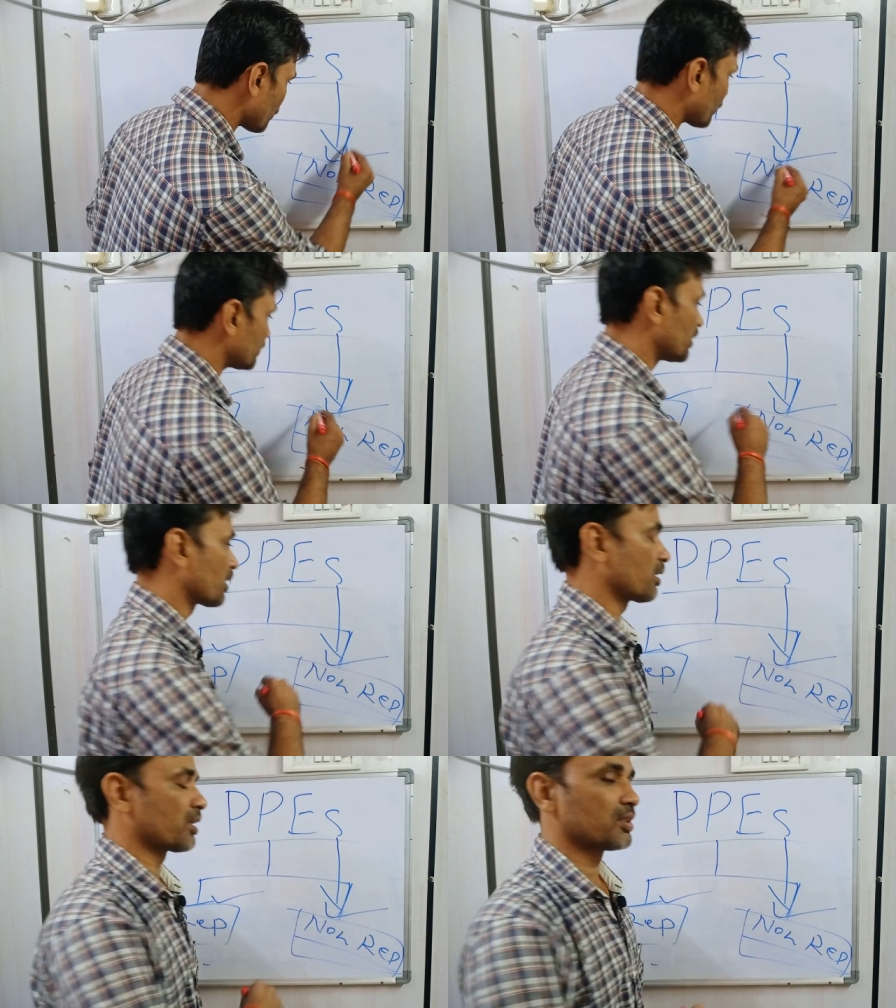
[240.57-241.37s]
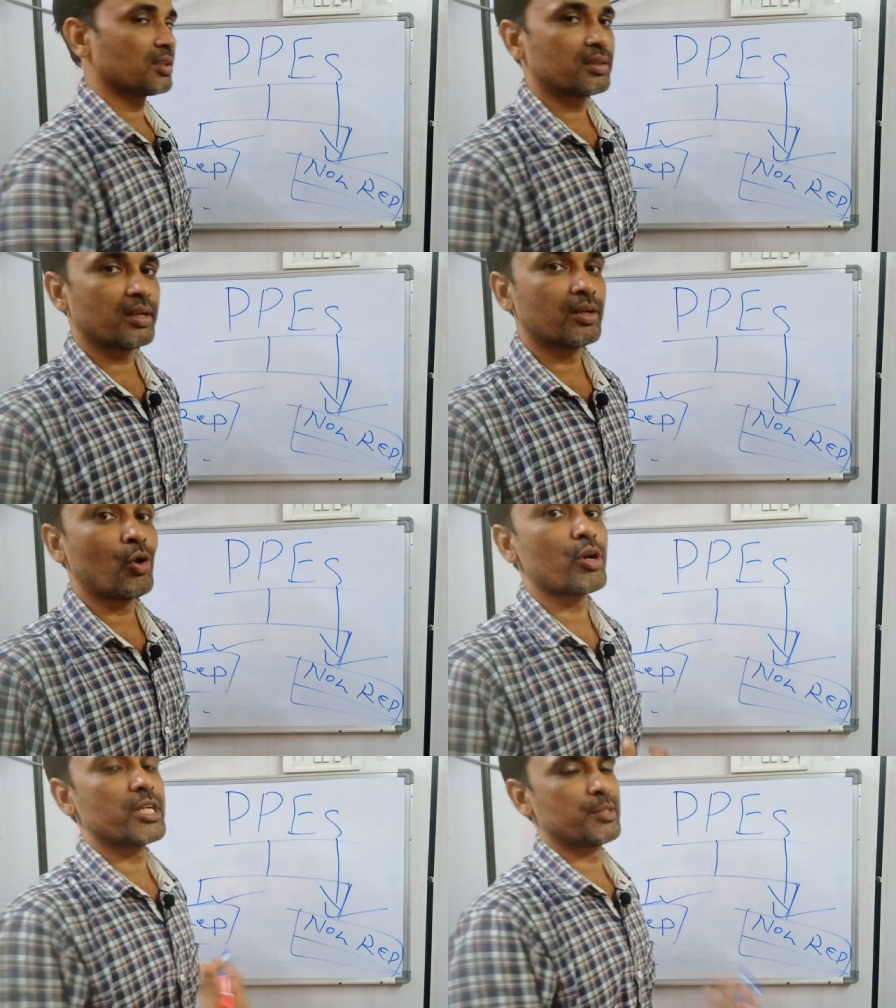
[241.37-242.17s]
इसको कंसिडर करके चलते हैं
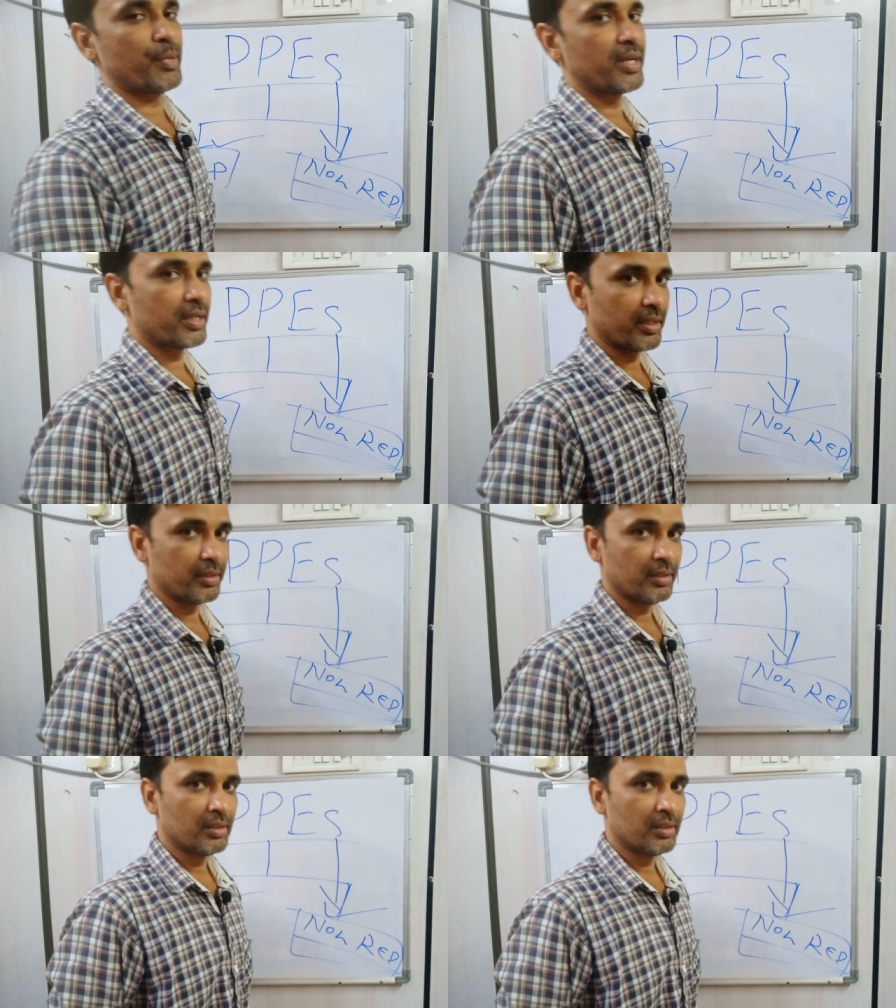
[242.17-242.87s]
नॉन रेस्पिरेटरी